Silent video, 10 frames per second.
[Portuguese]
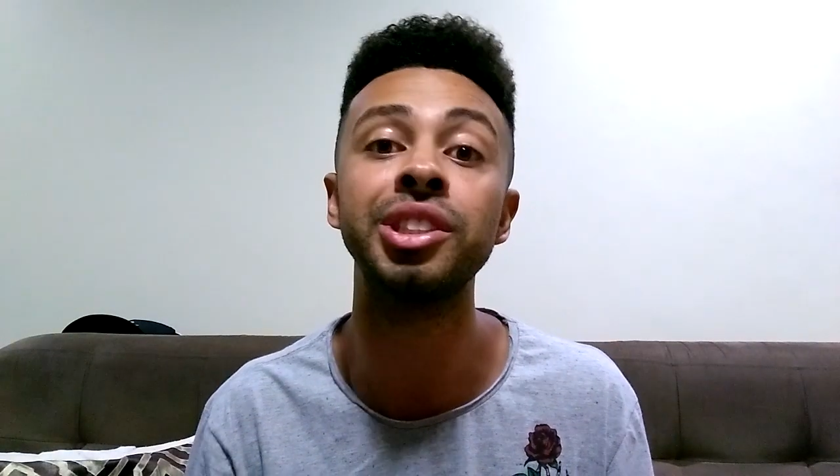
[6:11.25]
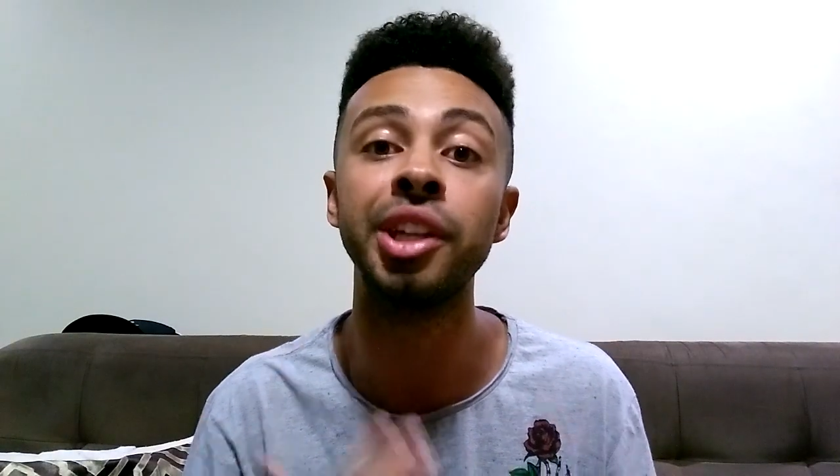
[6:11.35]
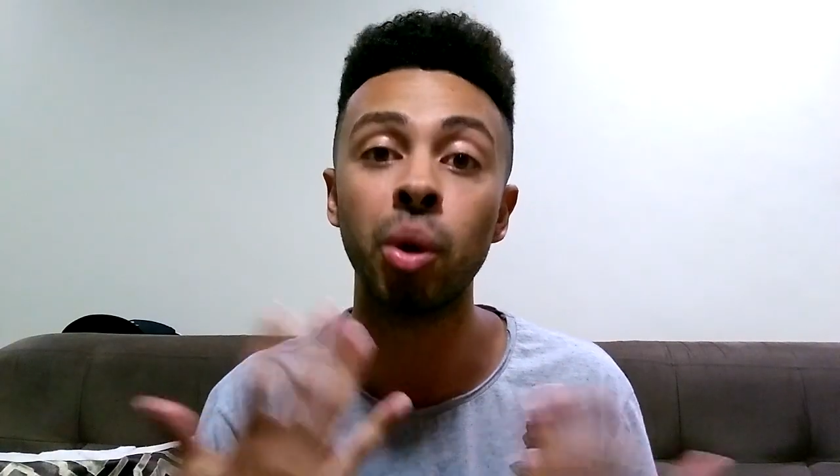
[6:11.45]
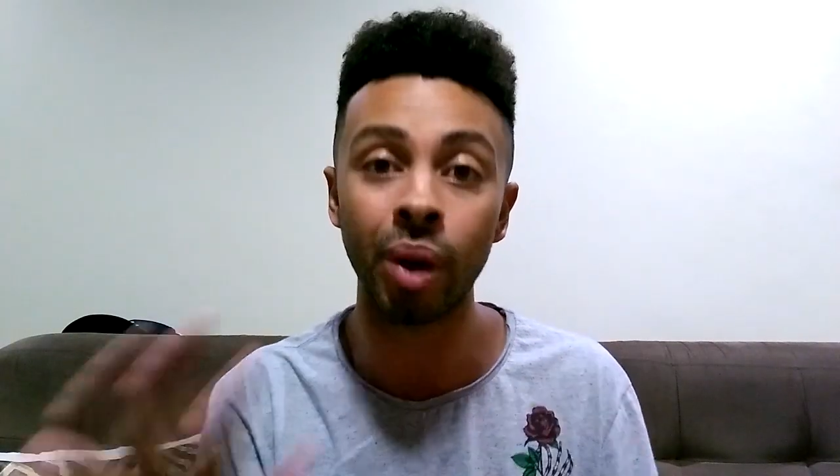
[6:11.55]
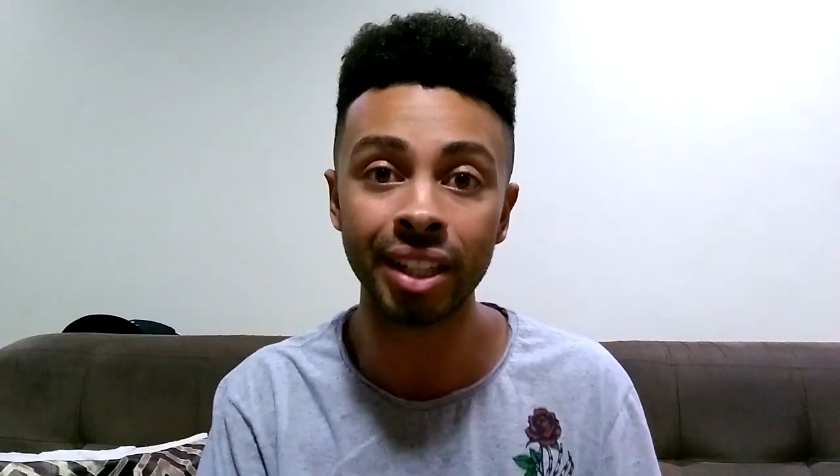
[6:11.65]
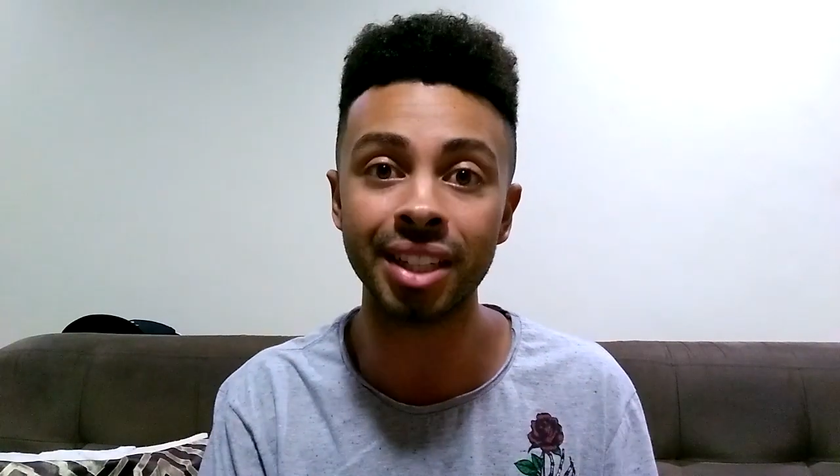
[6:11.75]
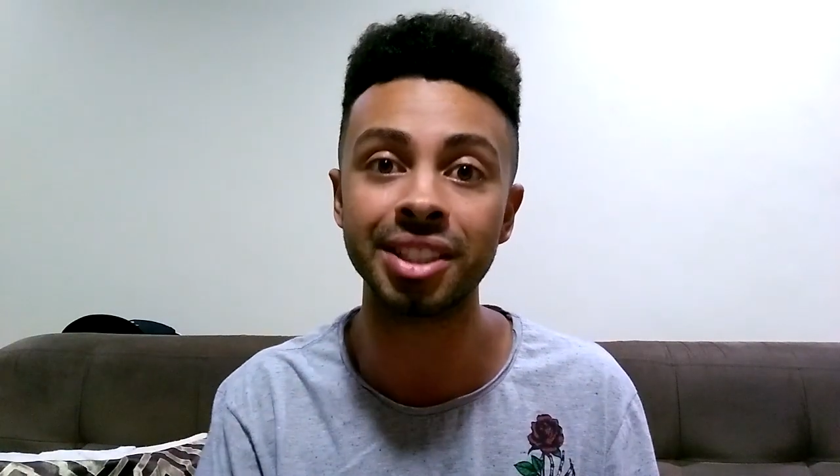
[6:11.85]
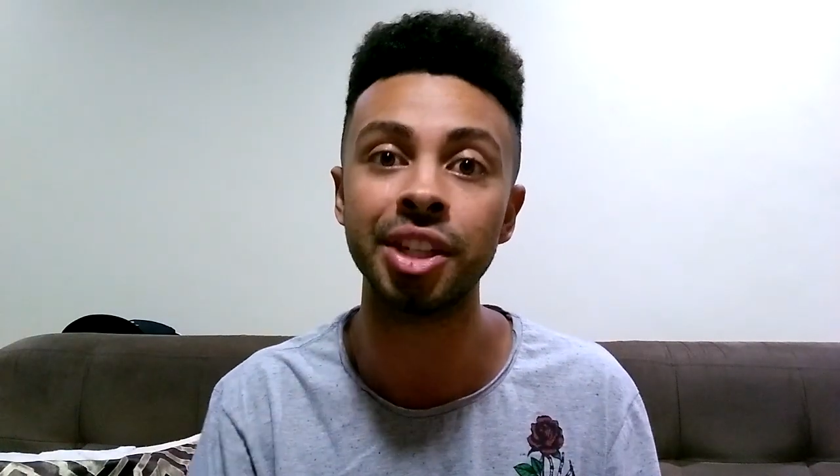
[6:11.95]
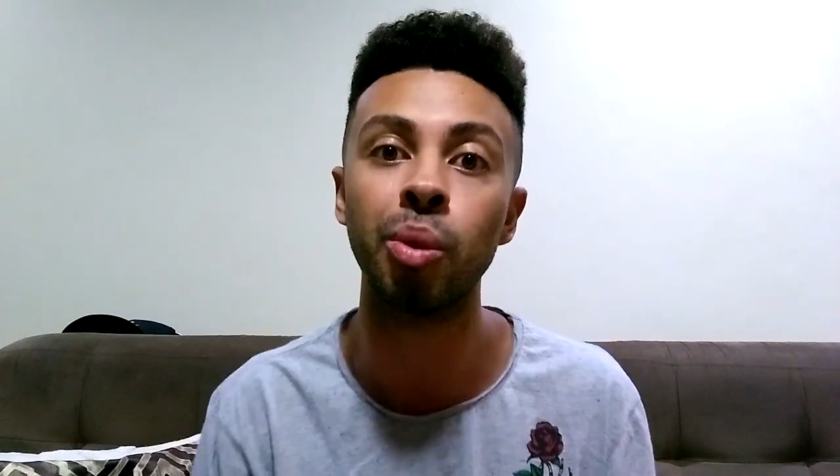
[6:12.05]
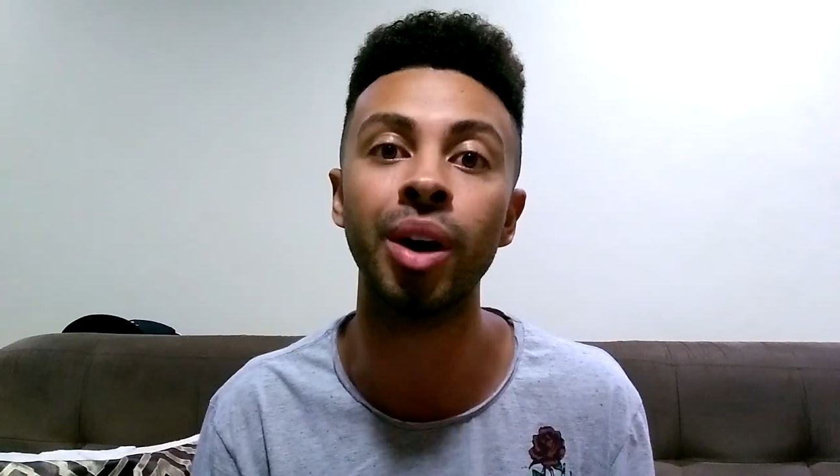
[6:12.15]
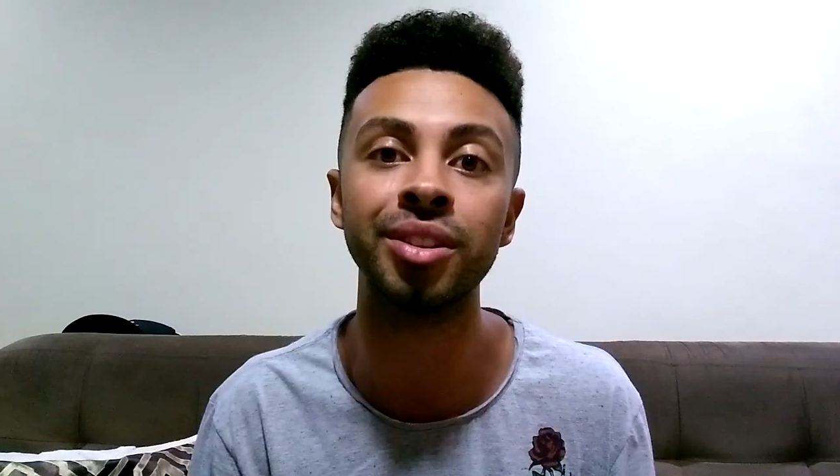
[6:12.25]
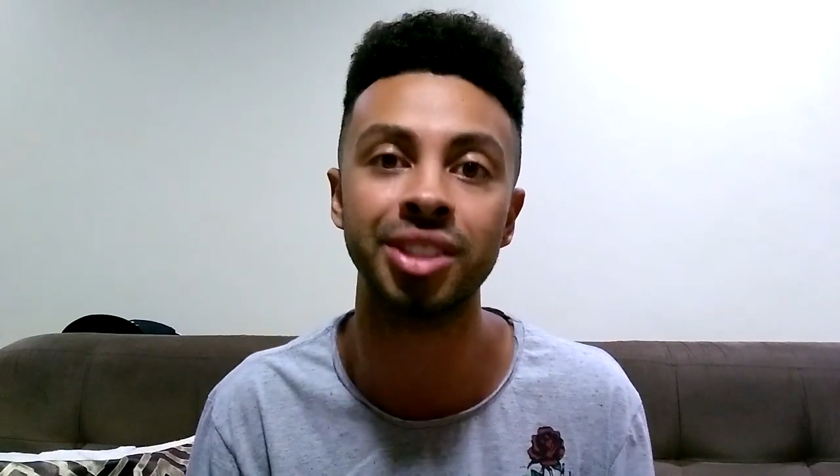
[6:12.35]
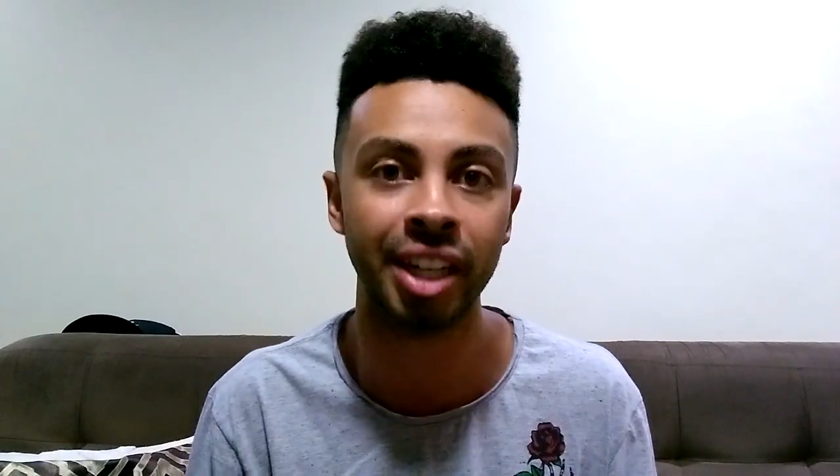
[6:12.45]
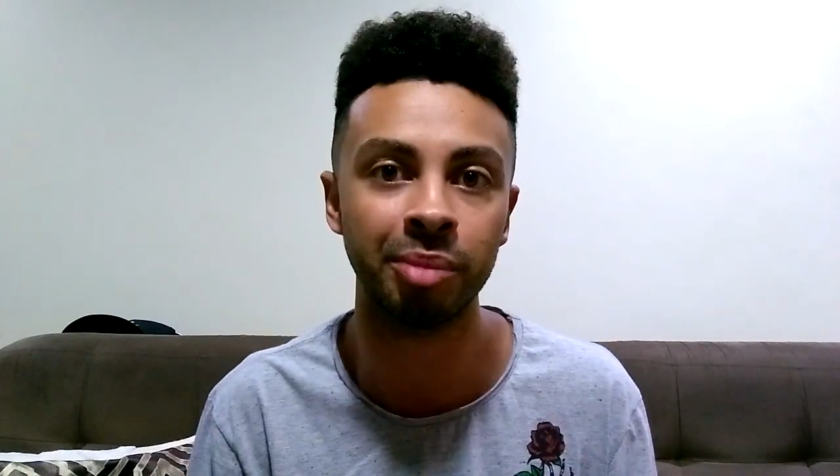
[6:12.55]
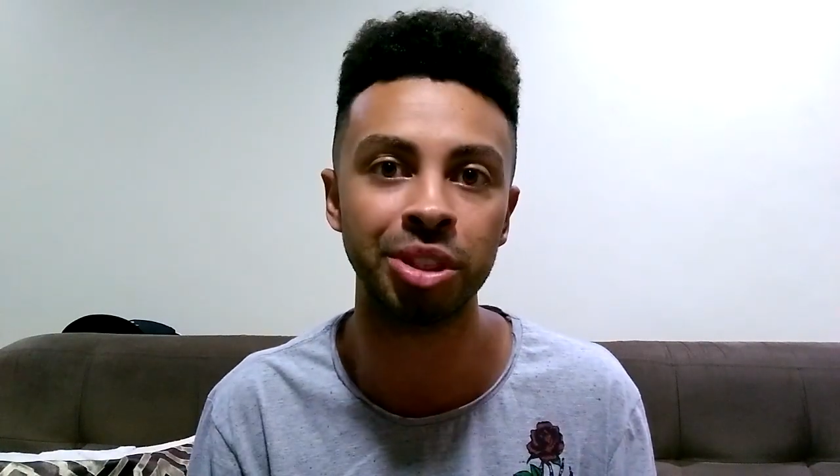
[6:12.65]
55
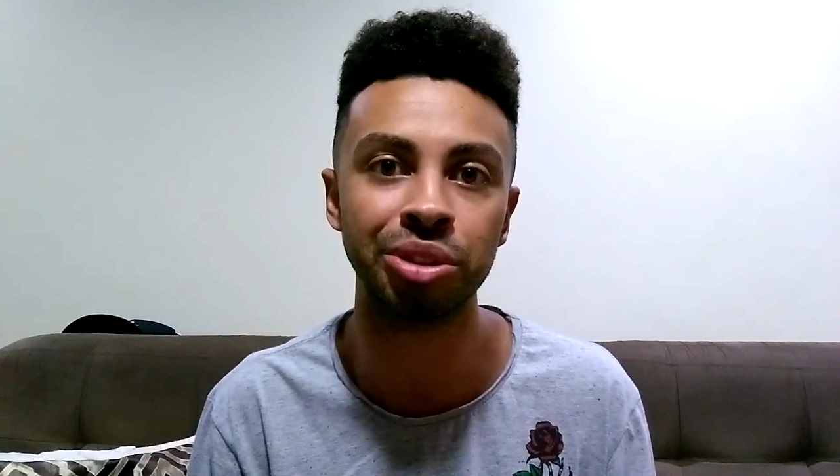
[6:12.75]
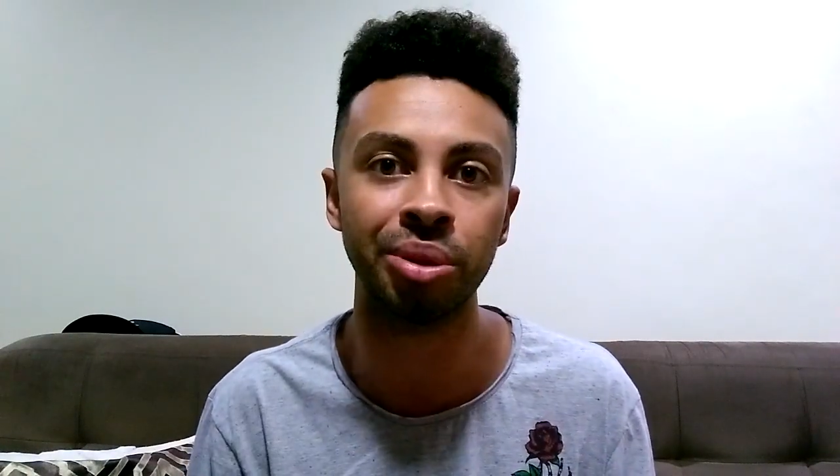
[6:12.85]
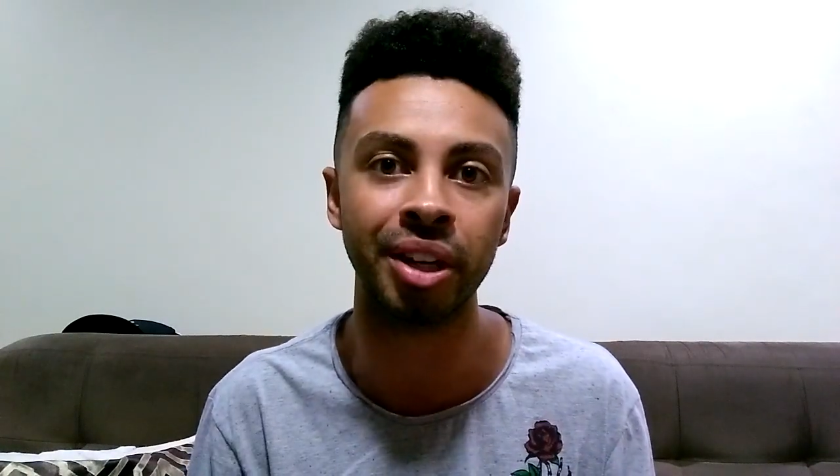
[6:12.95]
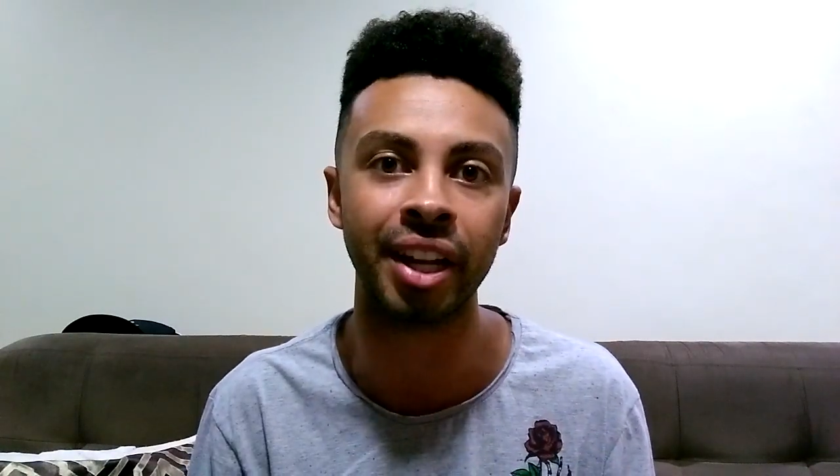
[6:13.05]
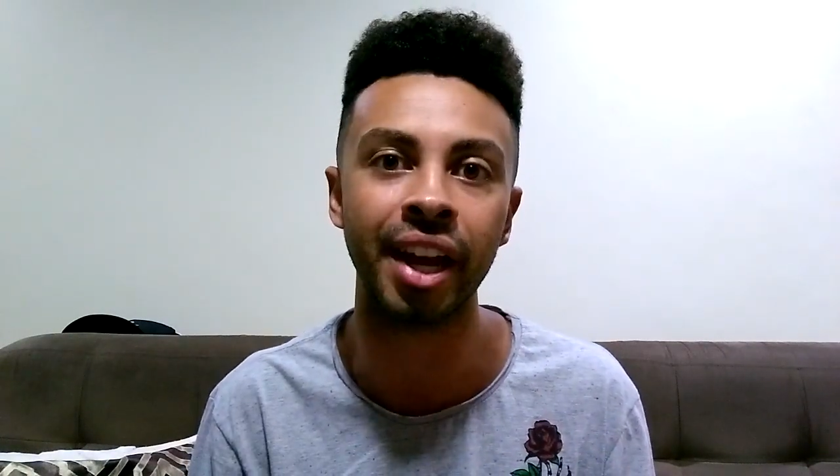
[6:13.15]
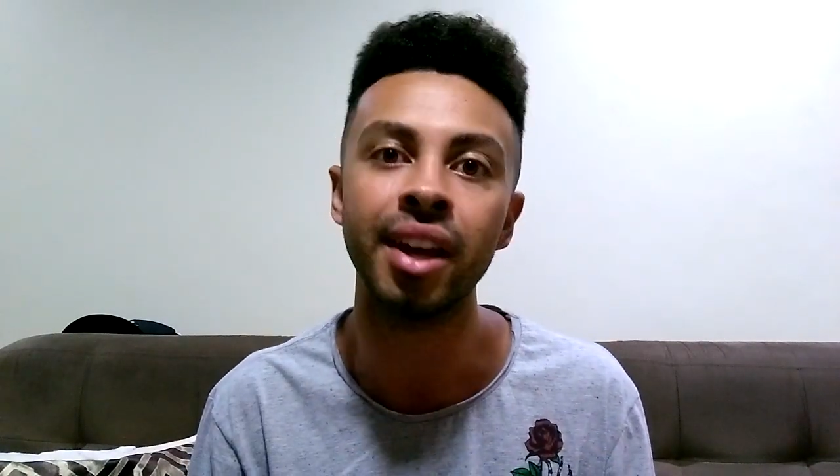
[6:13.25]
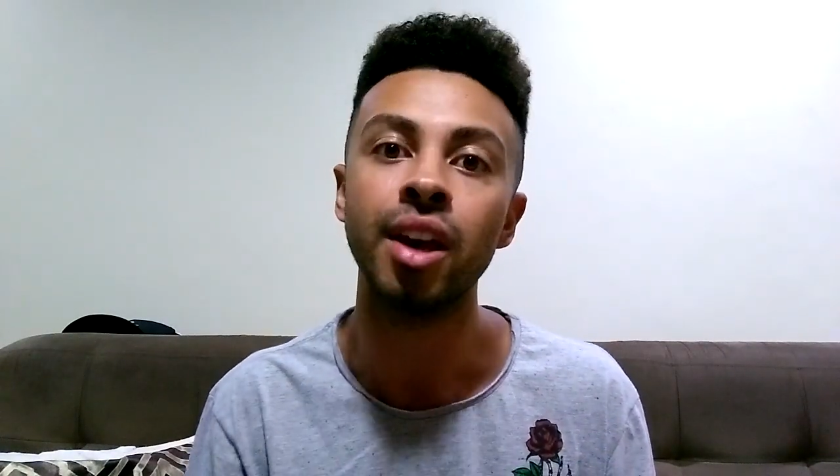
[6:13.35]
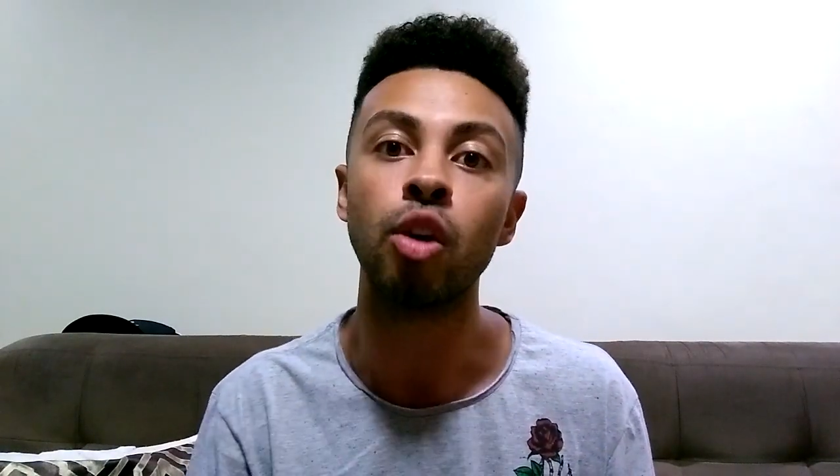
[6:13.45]
anos da emissora, né?